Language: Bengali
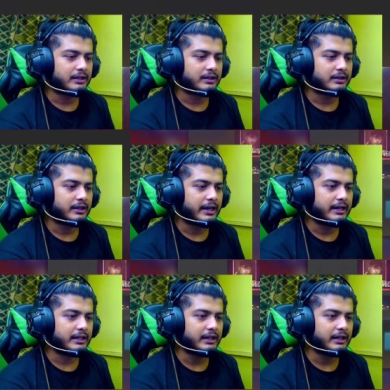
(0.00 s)

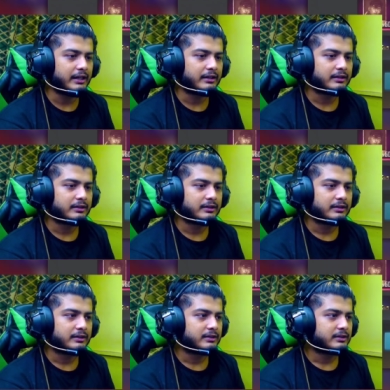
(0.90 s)
দেয়নি
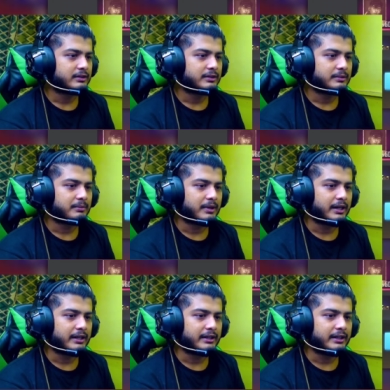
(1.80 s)

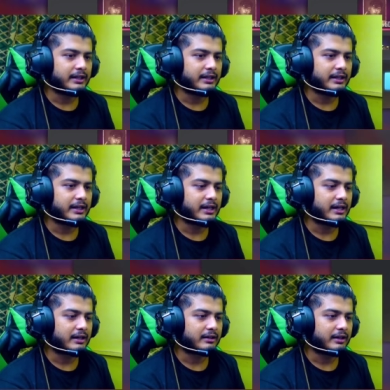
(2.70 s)
ভাই দিয়ে দে
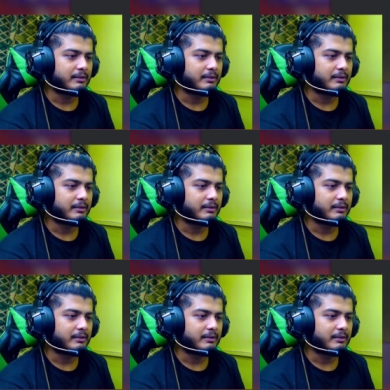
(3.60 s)
ইয়ার এরম